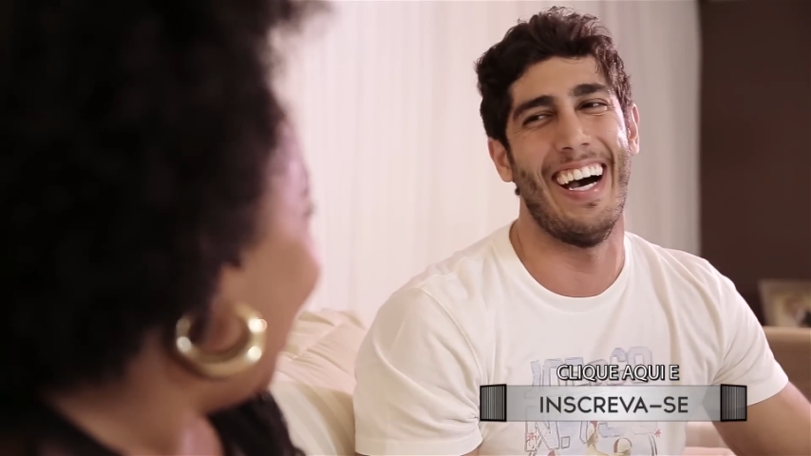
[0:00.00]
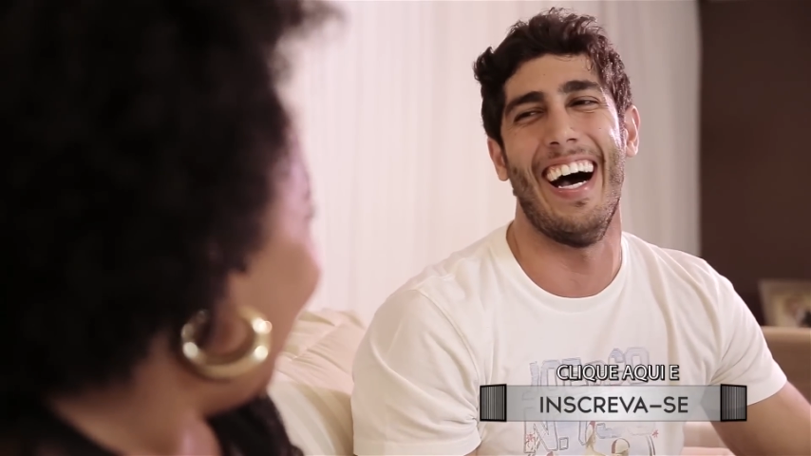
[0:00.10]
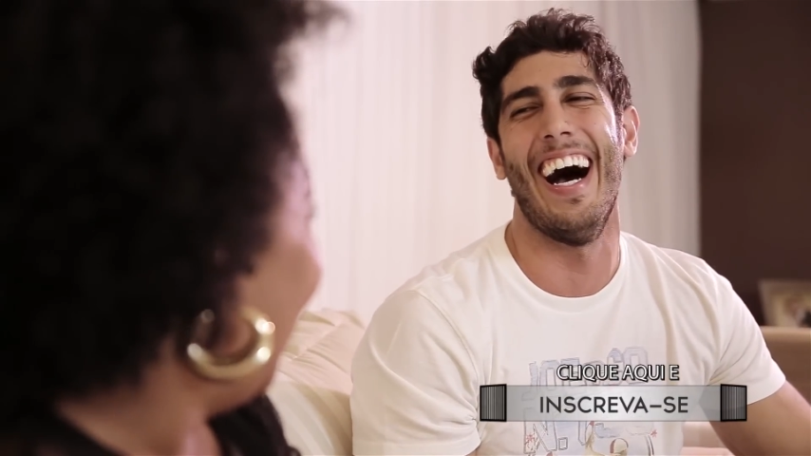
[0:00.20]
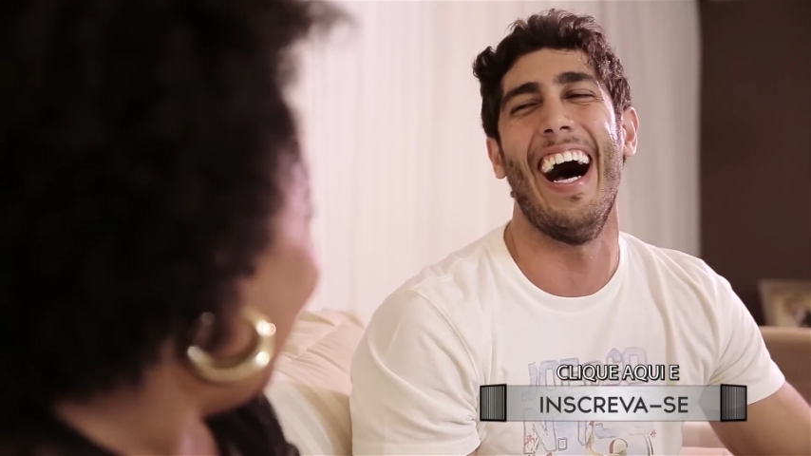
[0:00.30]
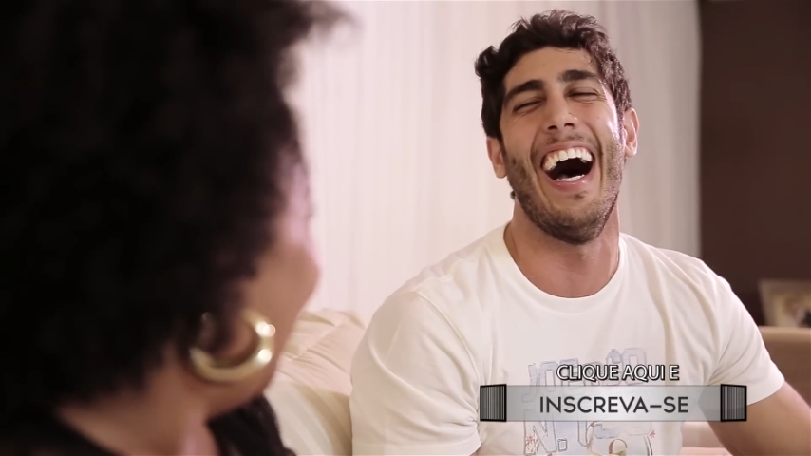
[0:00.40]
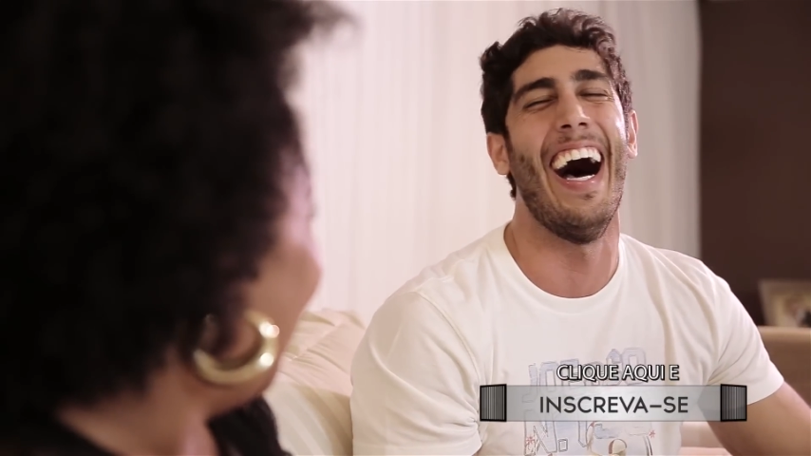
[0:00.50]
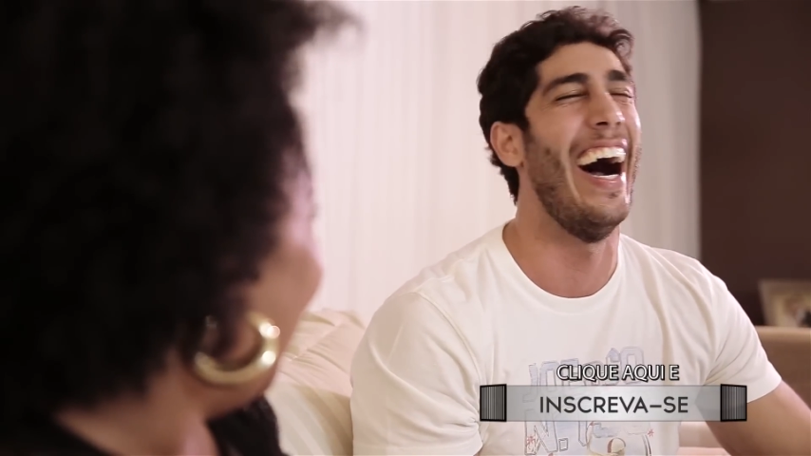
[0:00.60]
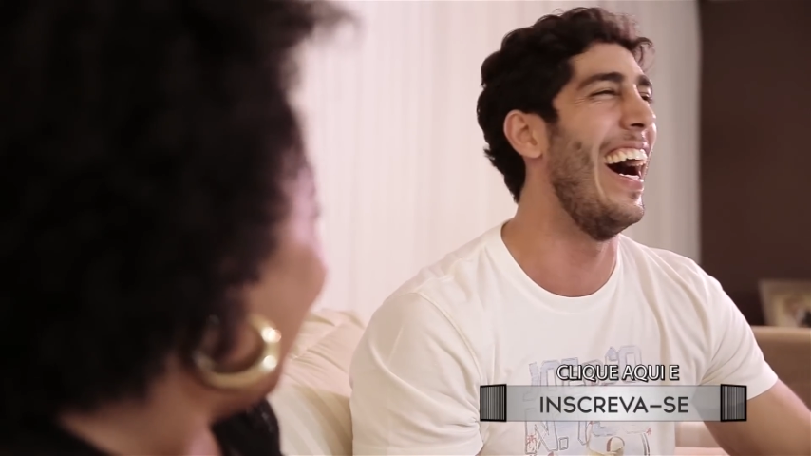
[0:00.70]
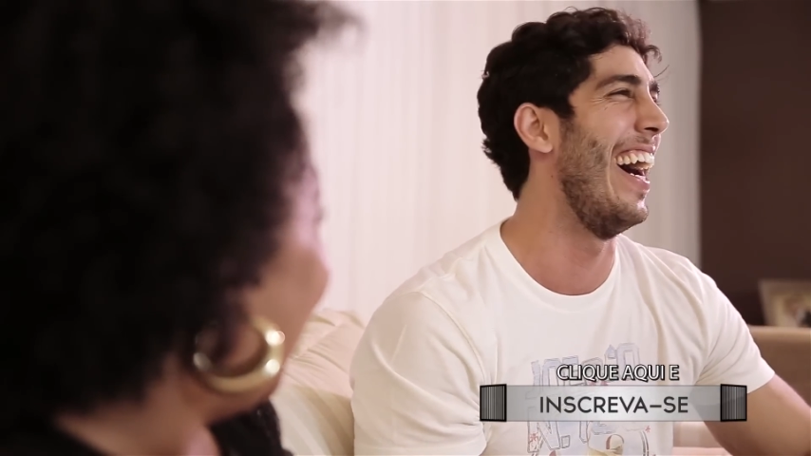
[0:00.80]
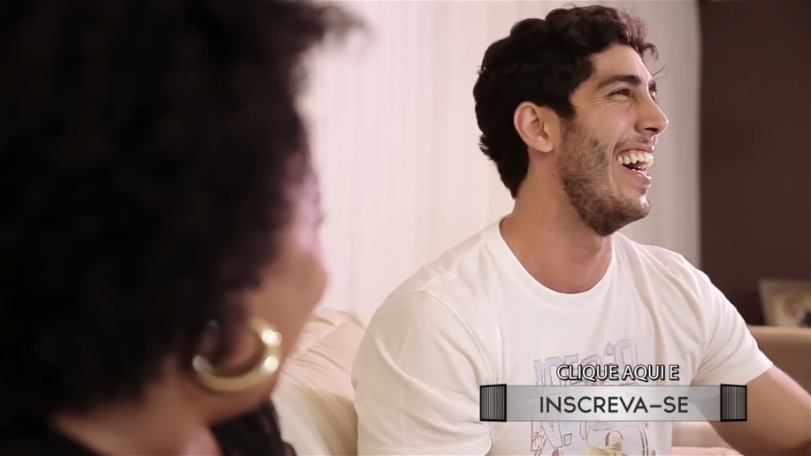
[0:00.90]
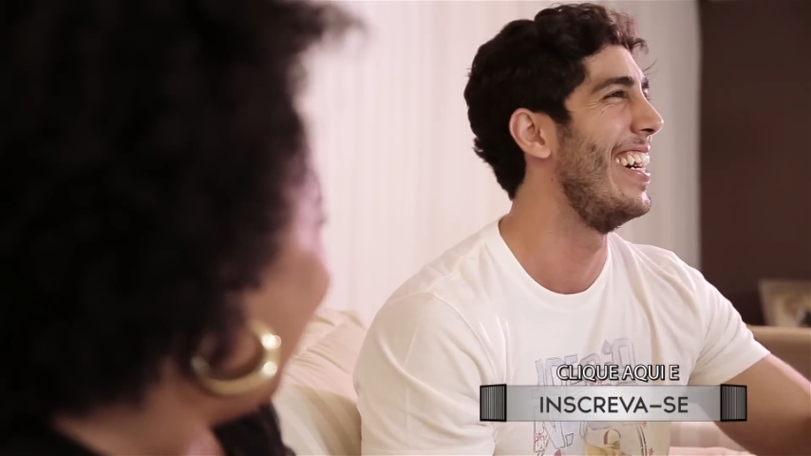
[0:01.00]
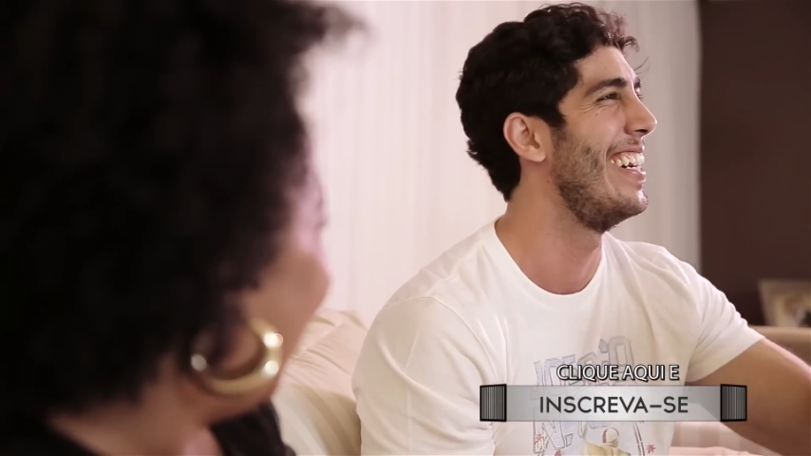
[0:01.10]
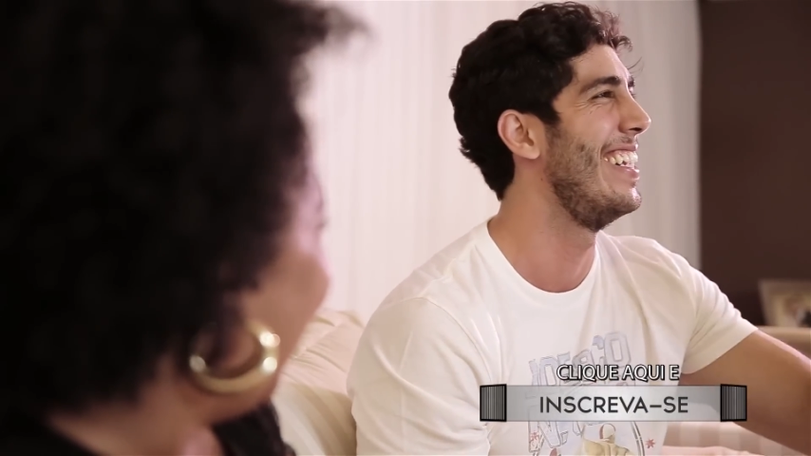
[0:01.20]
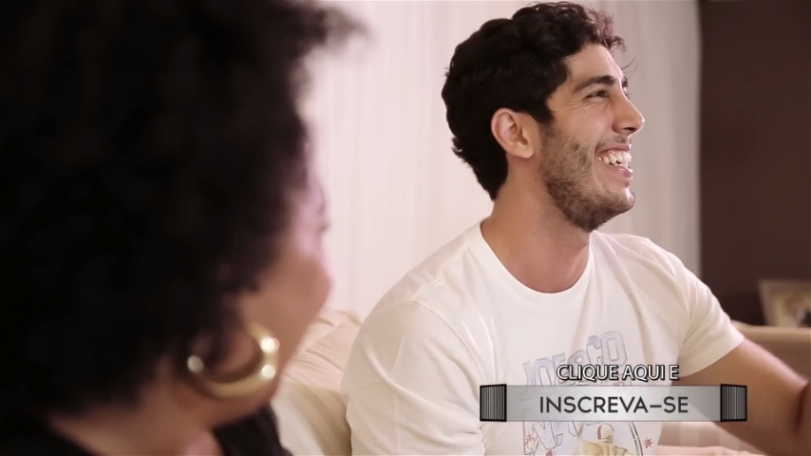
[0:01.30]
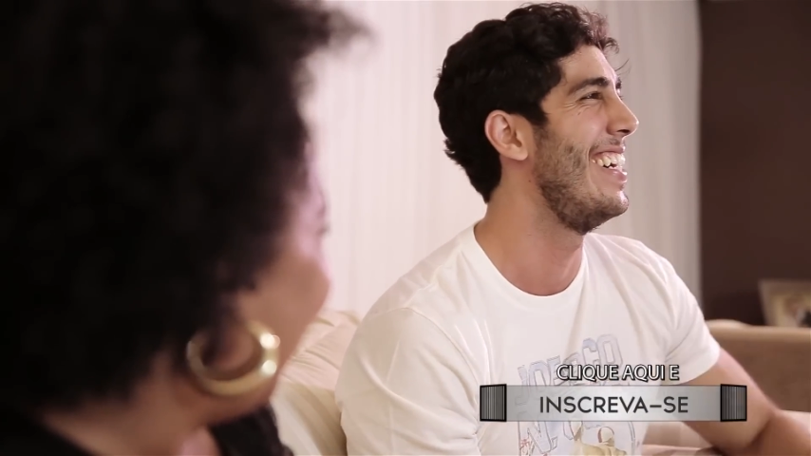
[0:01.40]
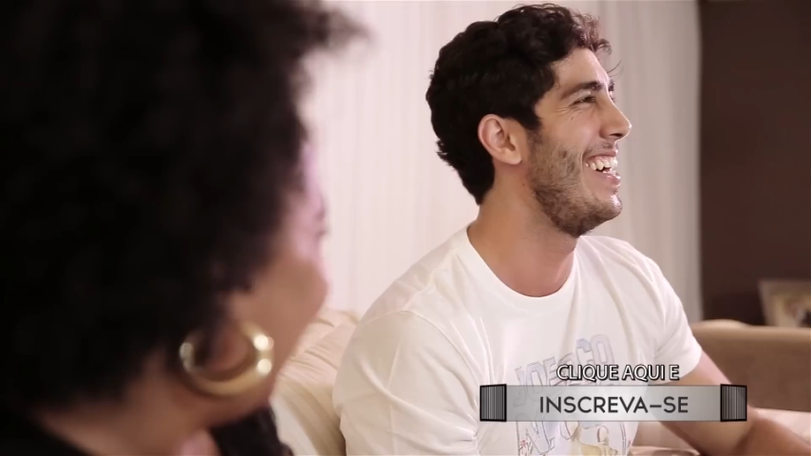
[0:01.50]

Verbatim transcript: Né?